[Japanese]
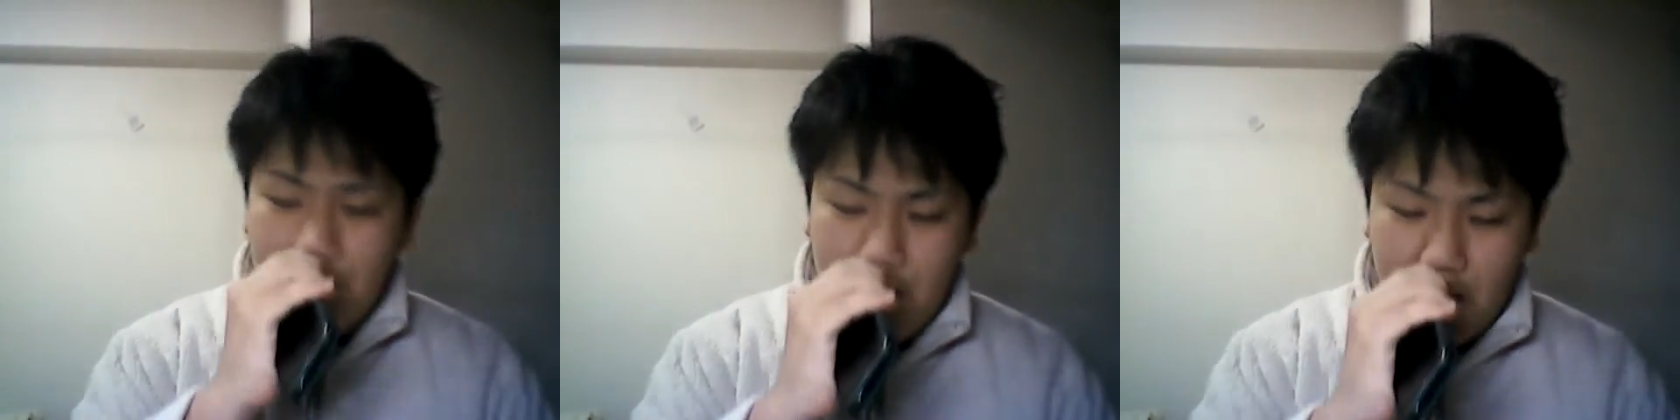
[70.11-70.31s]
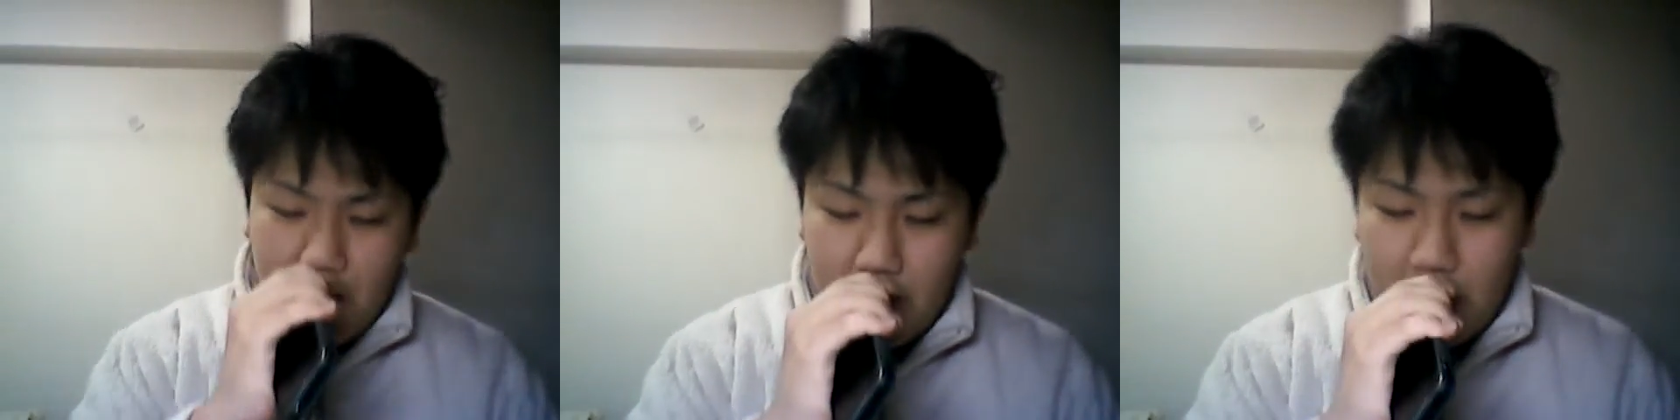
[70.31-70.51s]

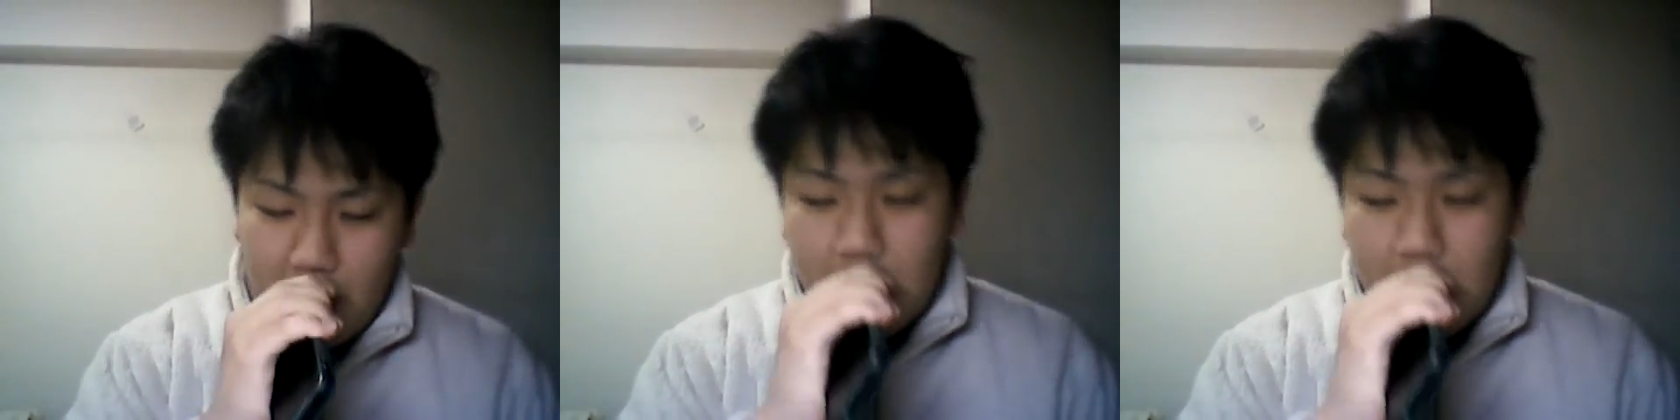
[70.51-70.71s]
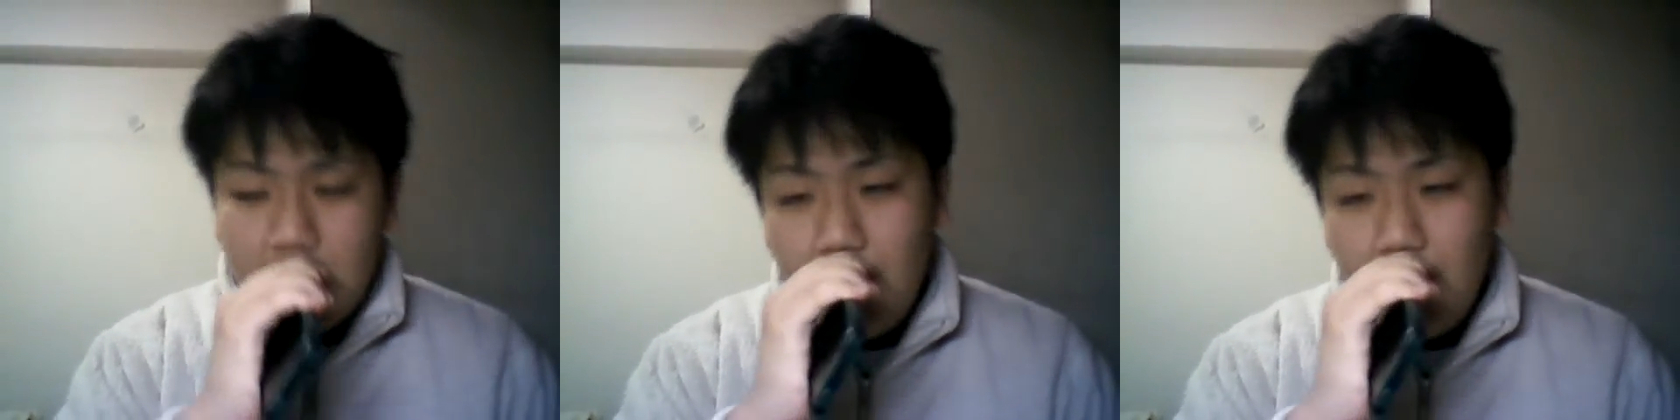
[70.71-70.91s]
で
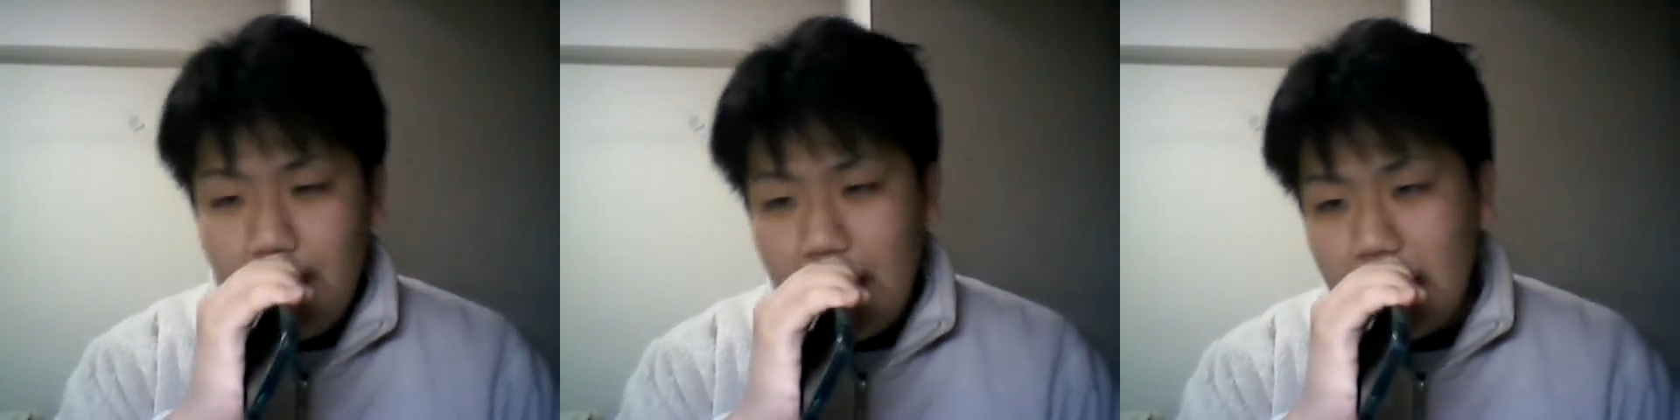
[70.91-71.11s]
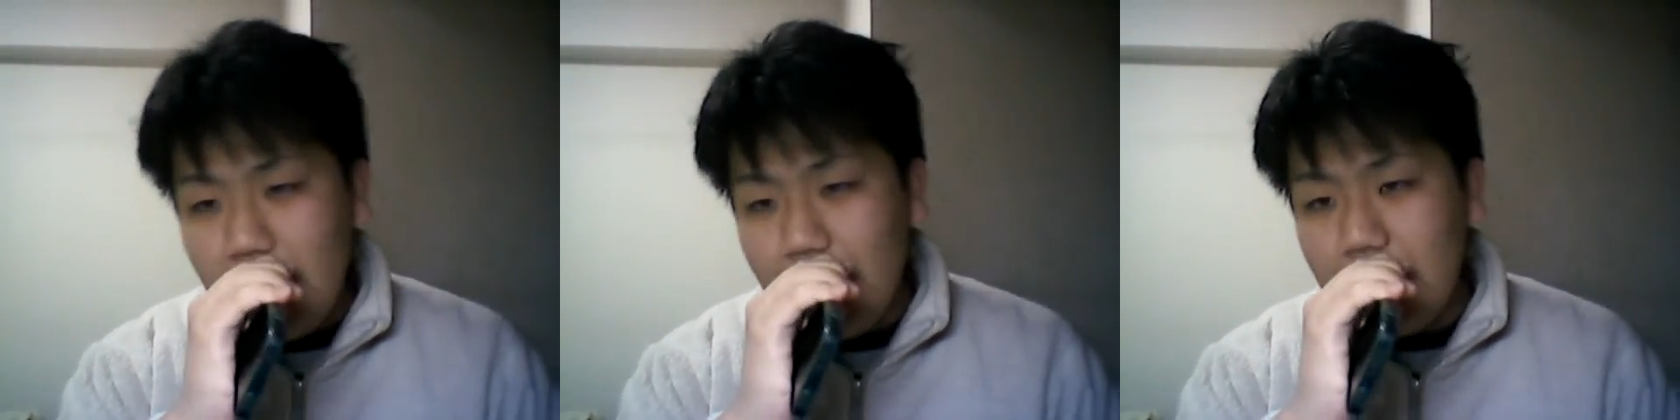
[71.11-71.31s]
も、
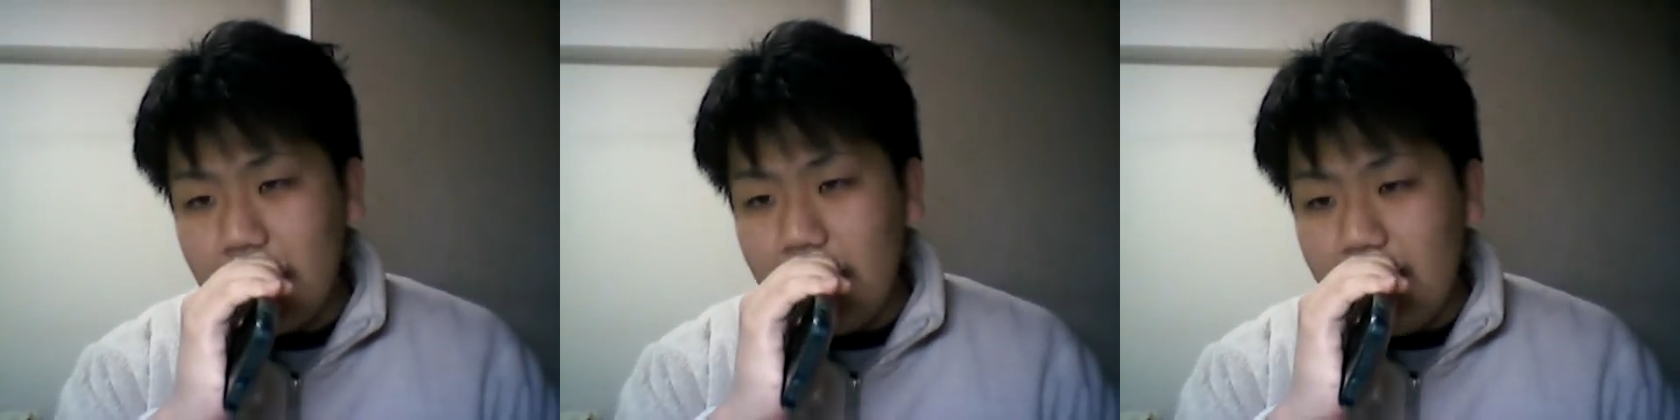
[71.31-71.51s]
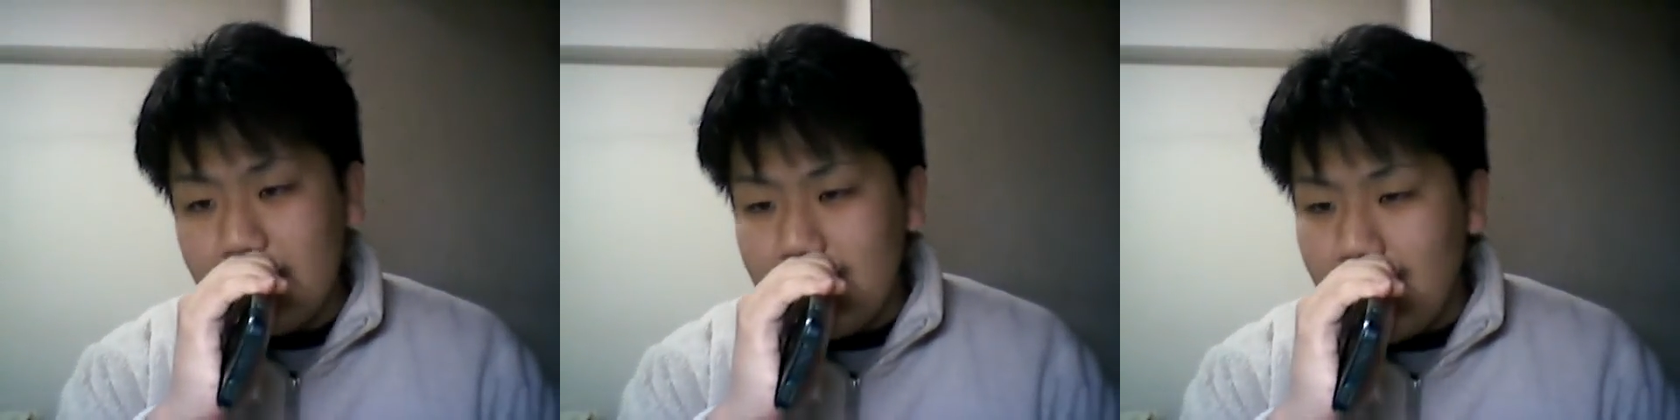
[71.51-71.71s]
まだま
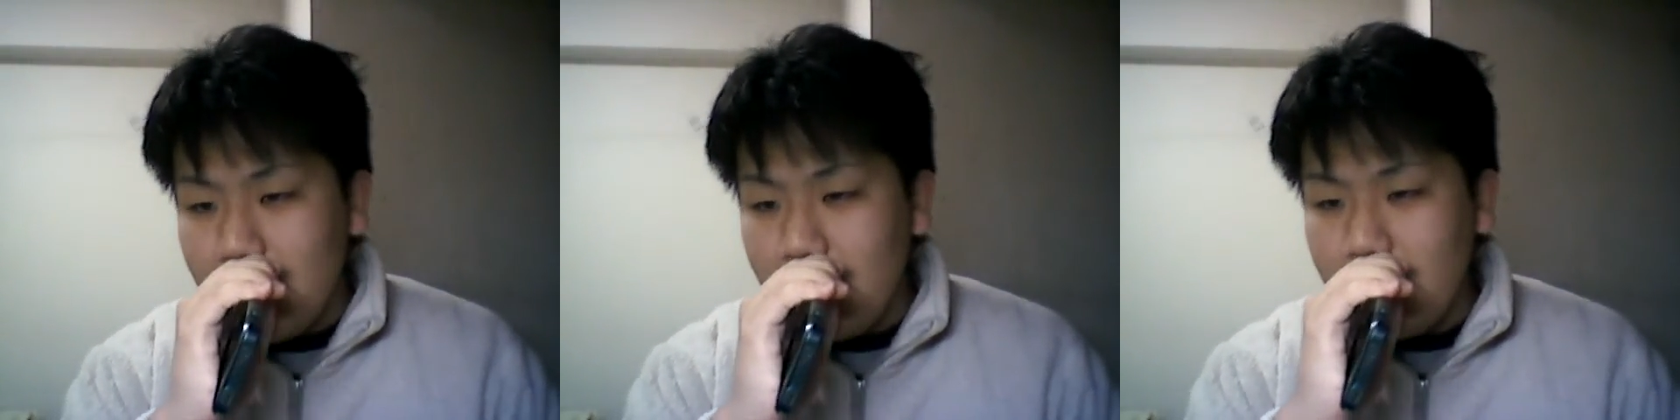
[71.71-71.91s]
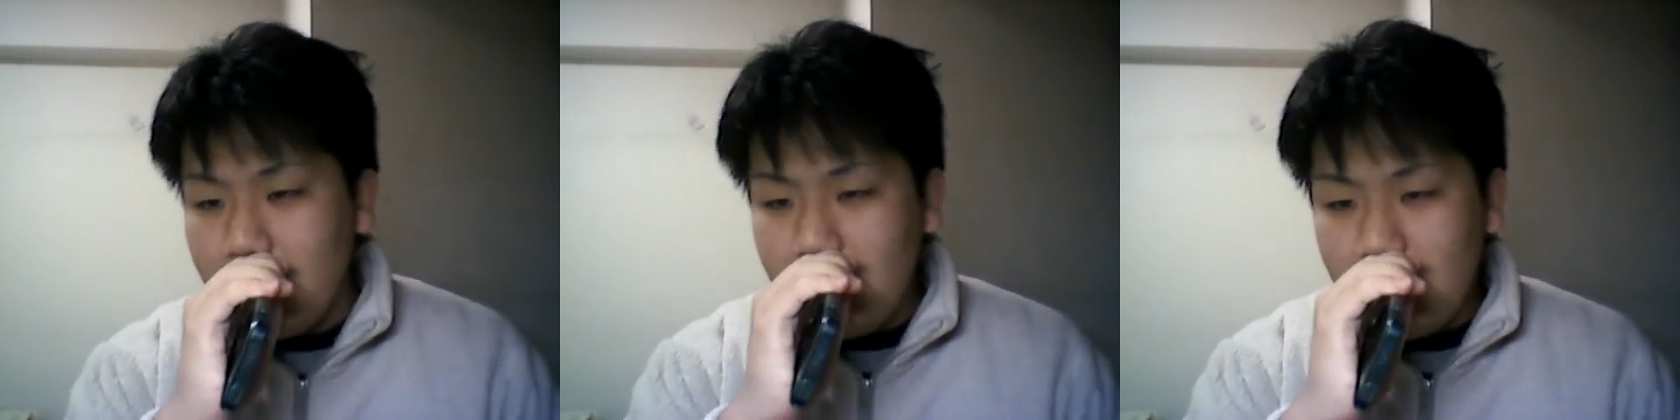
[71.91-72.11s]
だ痩せ